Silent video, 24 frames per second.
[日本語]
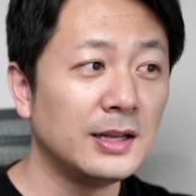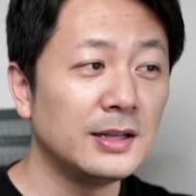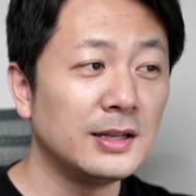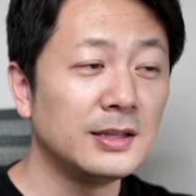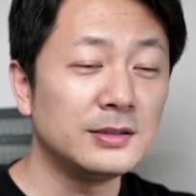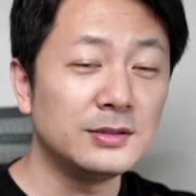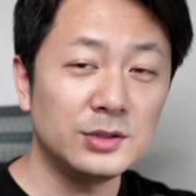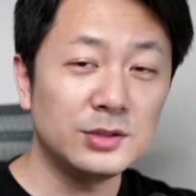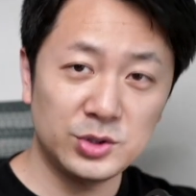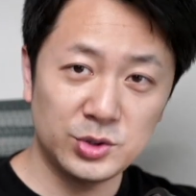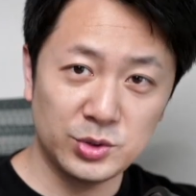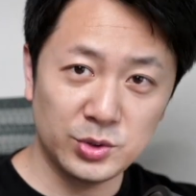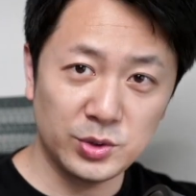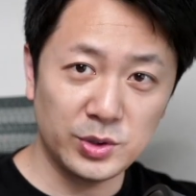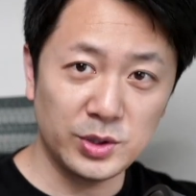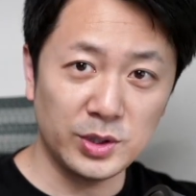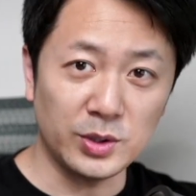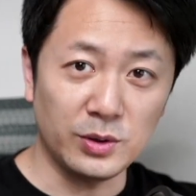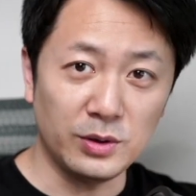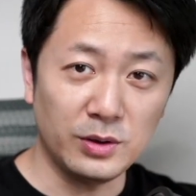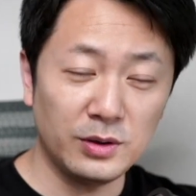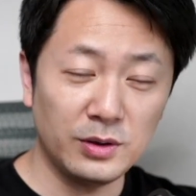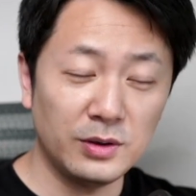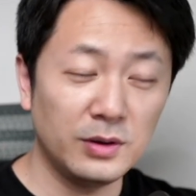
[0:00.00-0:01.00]
2種類
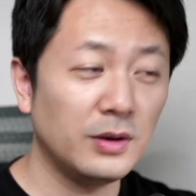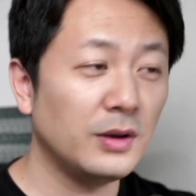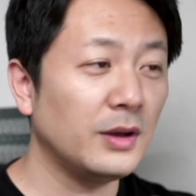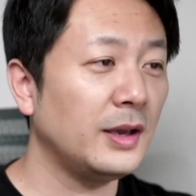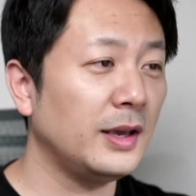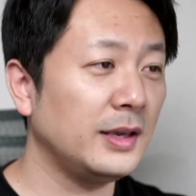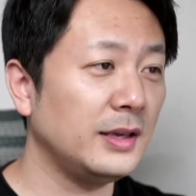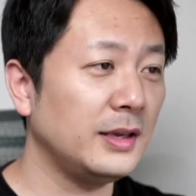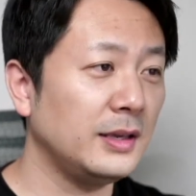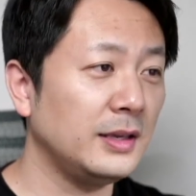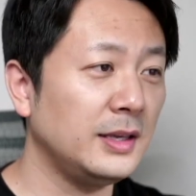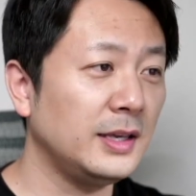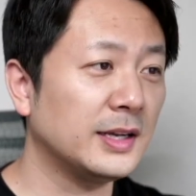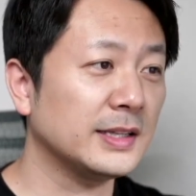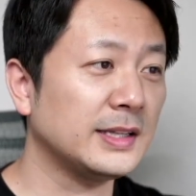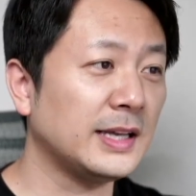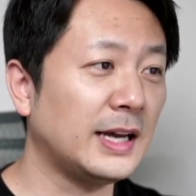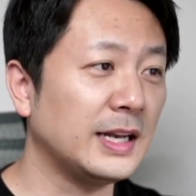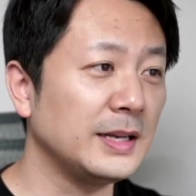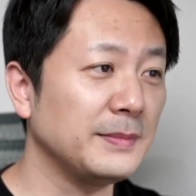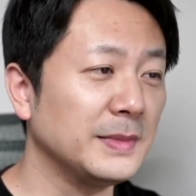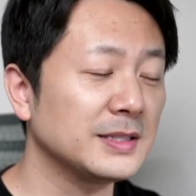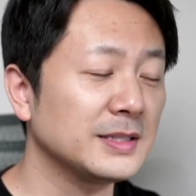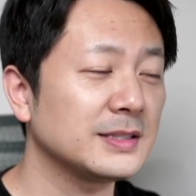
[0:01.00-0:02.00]
の言い方あ
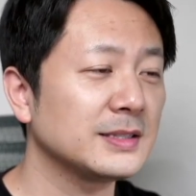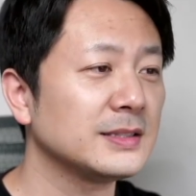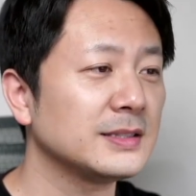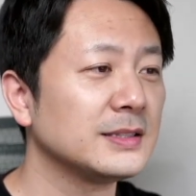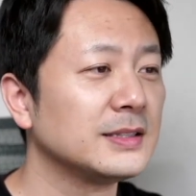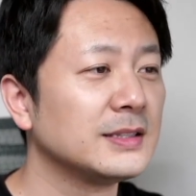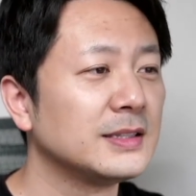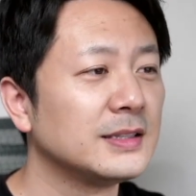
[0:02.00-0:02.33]
ります